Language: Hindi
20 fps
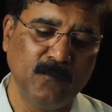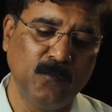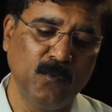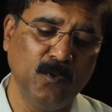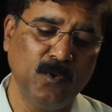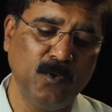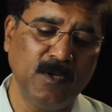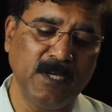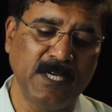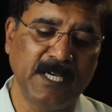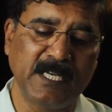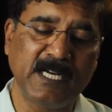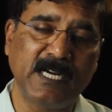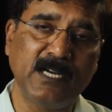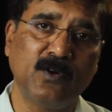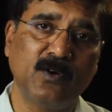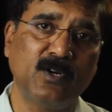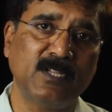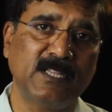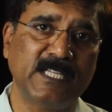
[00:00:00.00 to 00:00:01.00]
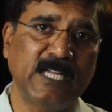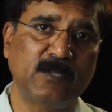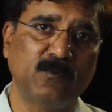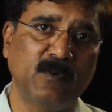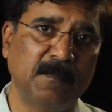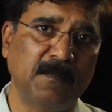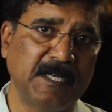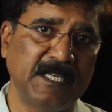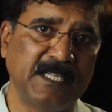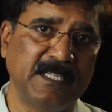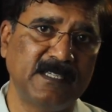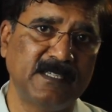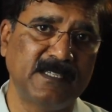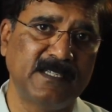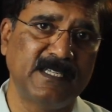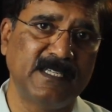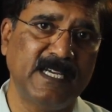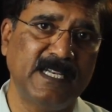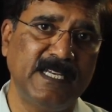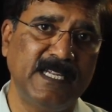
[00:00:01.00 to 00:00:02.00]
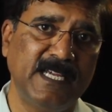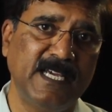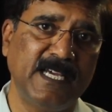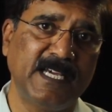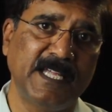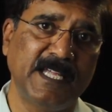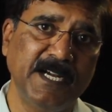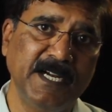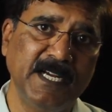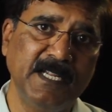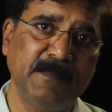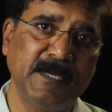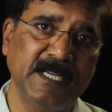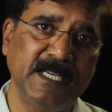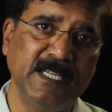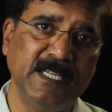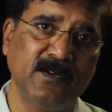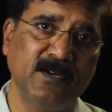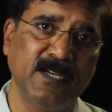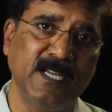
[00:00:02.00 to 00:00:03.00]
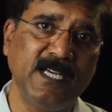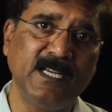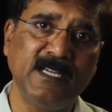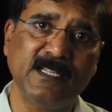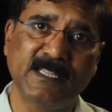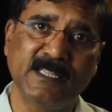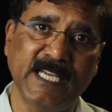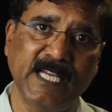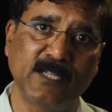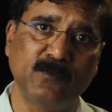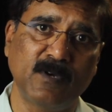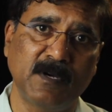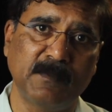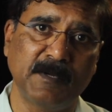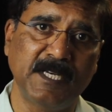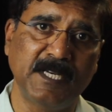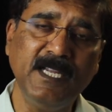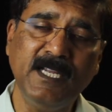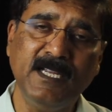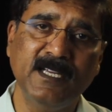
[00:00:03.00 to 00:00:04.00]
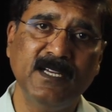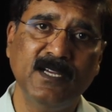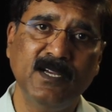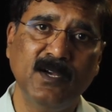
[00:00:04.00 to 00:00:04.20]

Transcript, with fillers: वो हिरण और तेंदुआ बनी यानी एक हिरणी बनी और एक तेंदुआ बनी